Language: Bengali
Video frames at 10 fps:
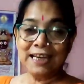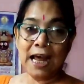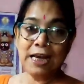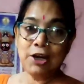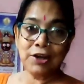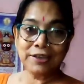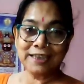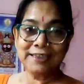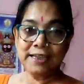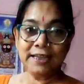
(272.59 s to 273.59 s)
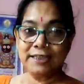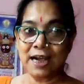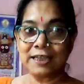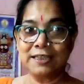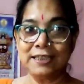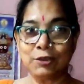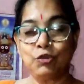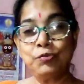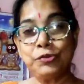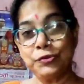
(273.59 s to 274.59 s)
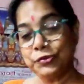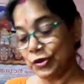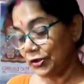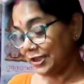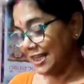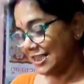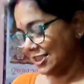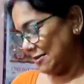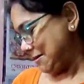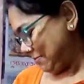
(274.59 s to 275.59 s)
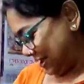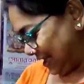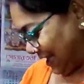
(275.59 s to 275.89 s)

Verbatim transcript: লাল লঙ্কা দিয়ে চাটনি খুব সুন্দর টেস্ট হবে আপনারা